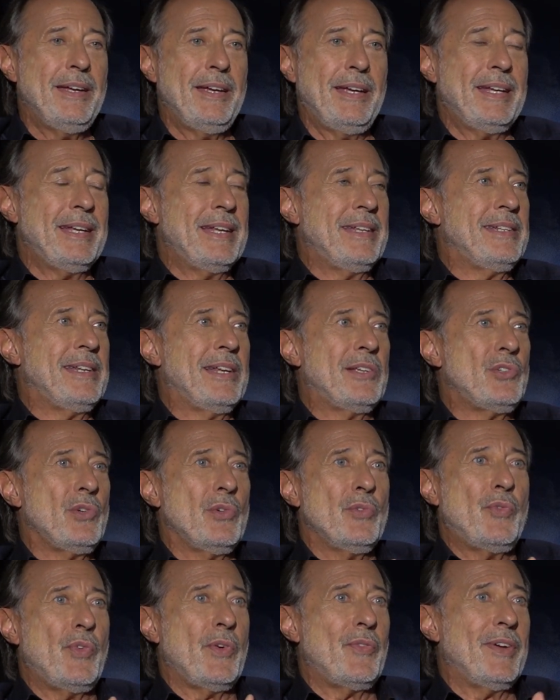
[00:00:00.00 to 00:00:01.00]
en la
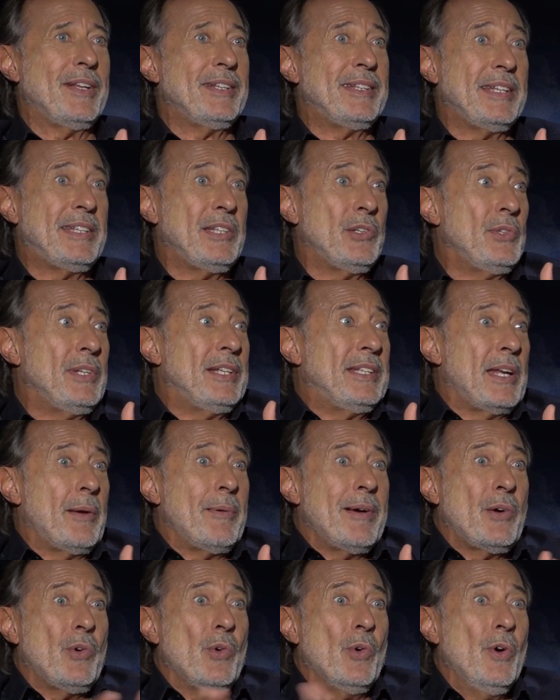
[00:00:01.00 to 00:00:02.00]
dirección fue fantástico y el
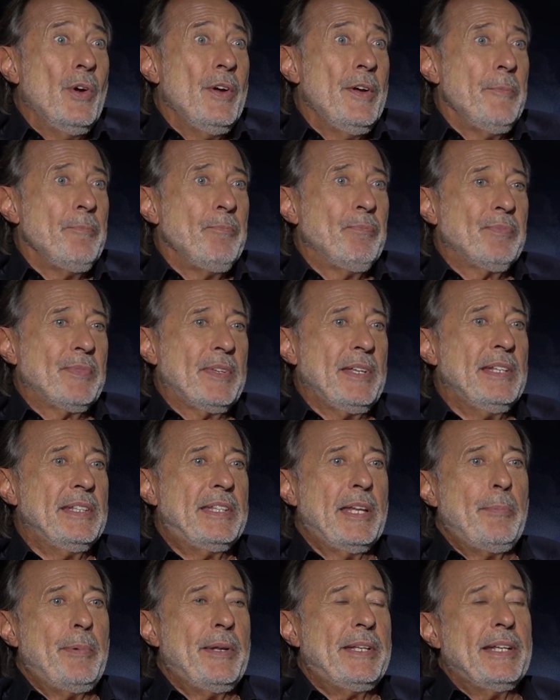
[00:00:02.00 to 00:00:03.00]
trabajo
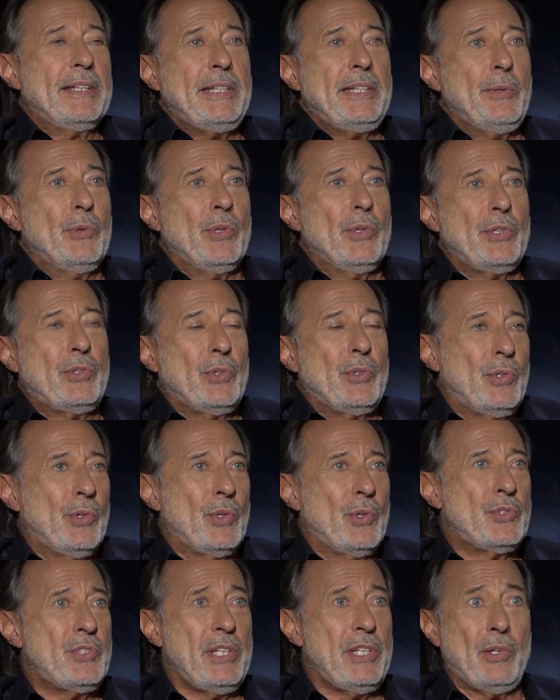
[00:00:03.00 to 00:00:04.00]
interpretativo de todos
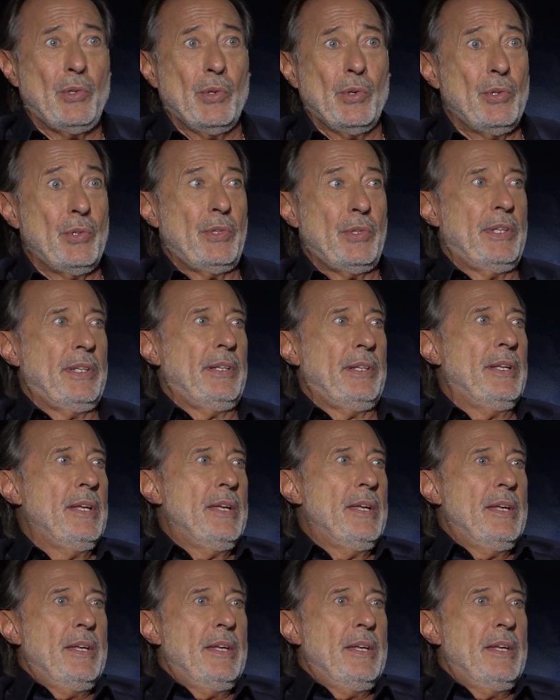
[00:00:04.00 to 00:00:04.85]
los chicos, ¿no? de,